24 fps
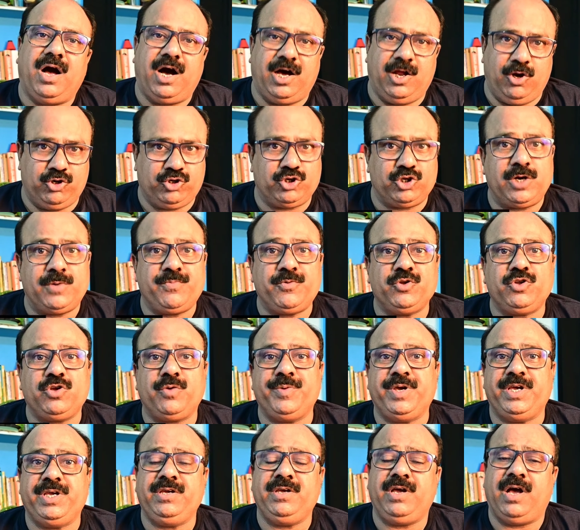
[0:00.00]
আলোচনার
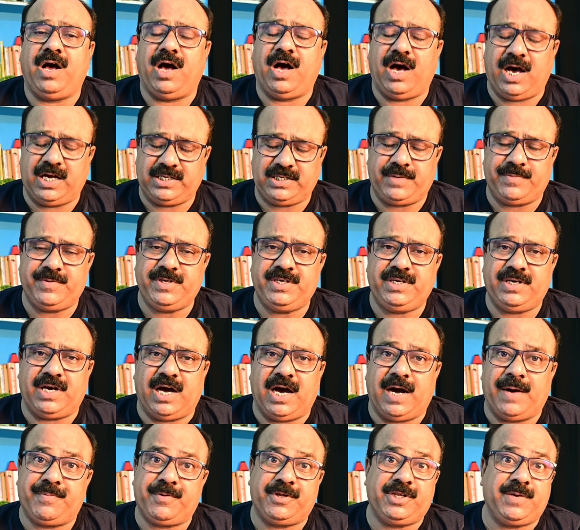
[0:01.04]
প্রথমেই আজ আমি
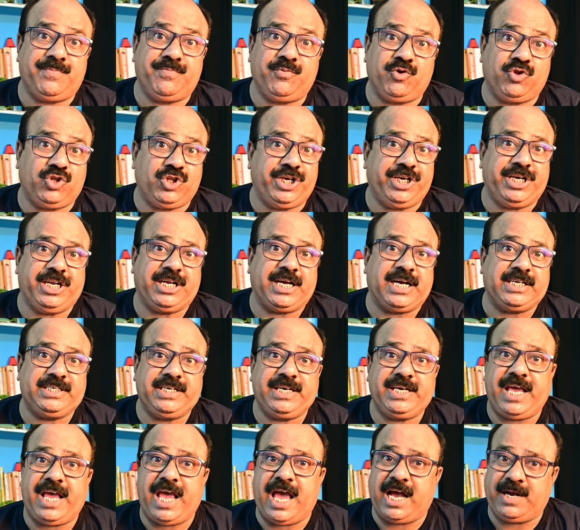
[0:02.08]
আপনাদের প্রত্যেকের কাছে
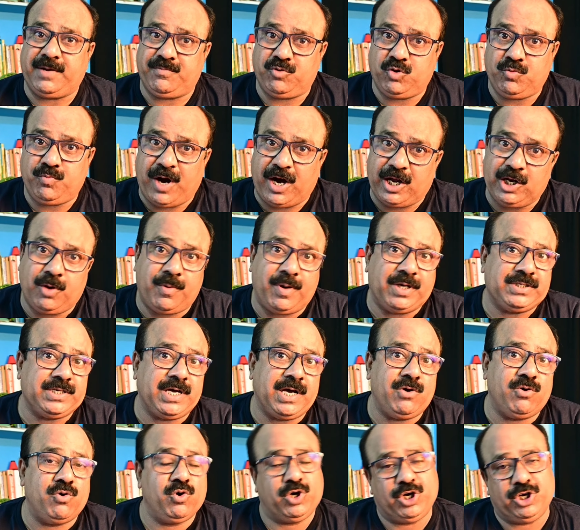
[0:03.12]
এক বুক ভালোবাসা
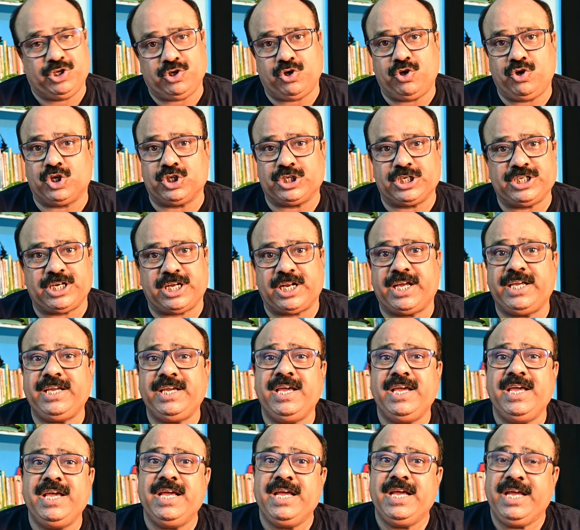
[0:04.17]
ও কৃতজ্ঞতা জানাই
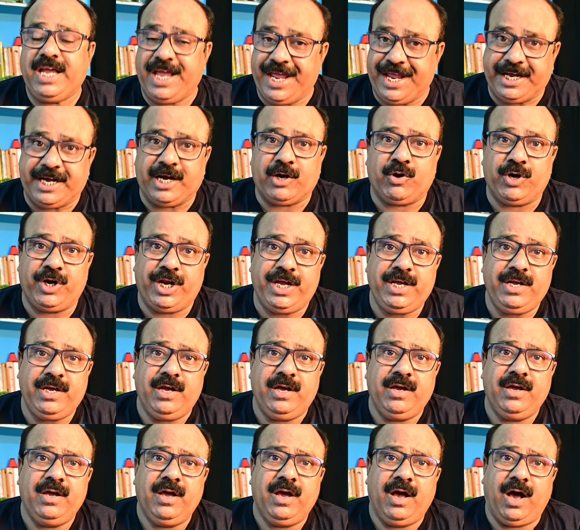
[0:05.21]
এই কারণেই
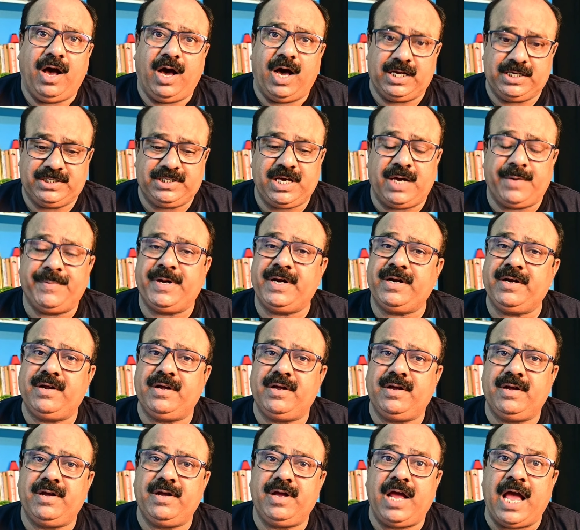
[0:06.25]
আজকে আমার
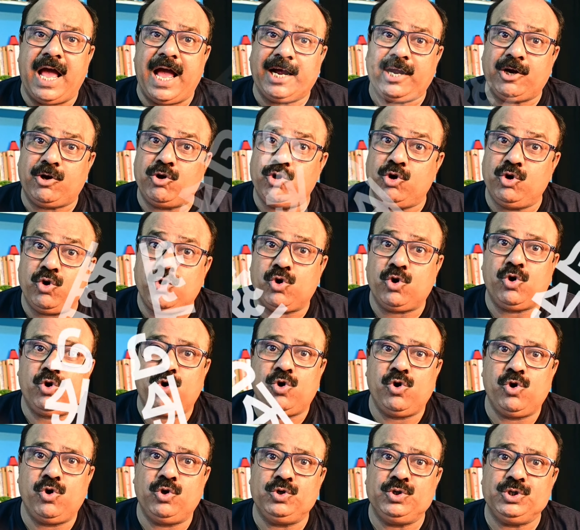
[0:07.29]
এক লক্ষ
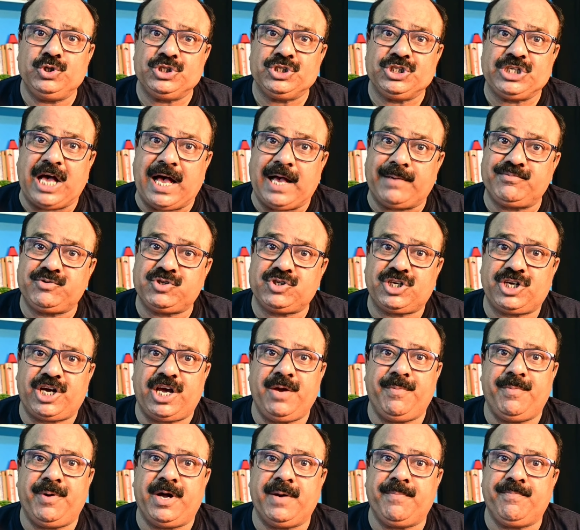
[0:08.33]

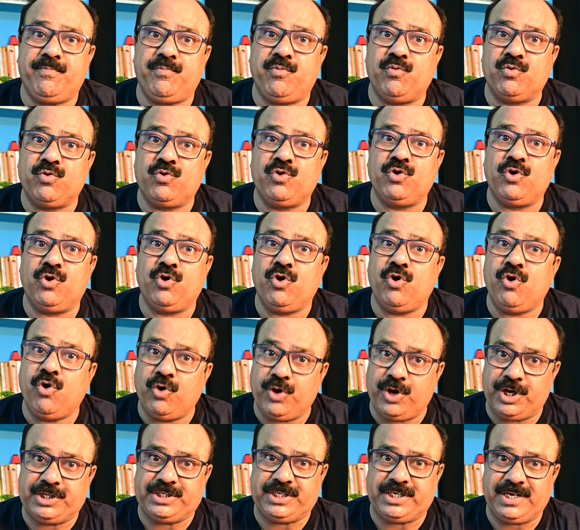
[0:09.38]
সাবস্ক্রাইবার পূর্ণ
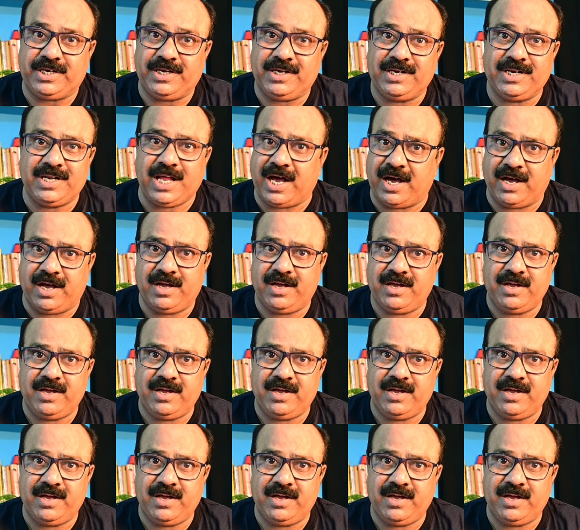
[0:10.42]
হয়েছে না